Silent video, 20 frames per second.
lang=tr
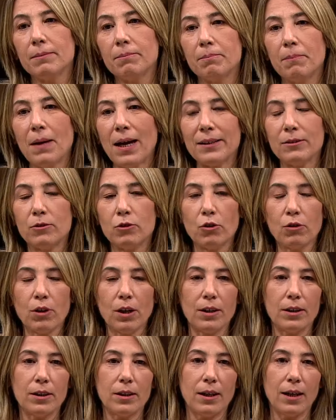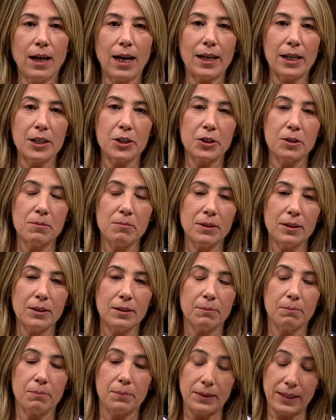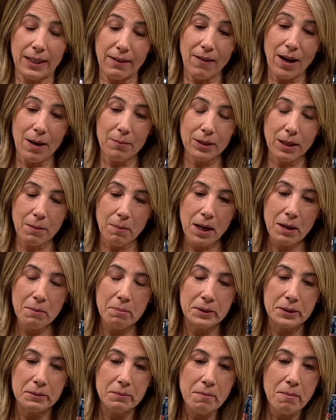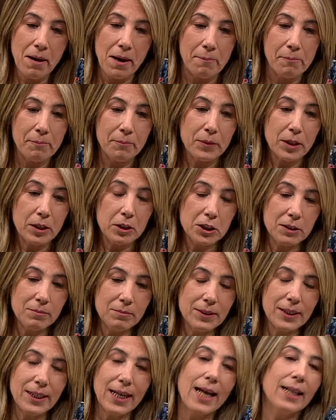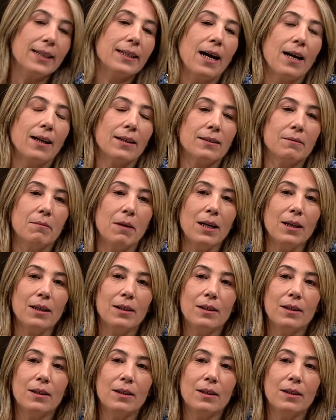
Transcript: ben çok e, araştırma devamına bakmadım ama şimdi geldi aklıma.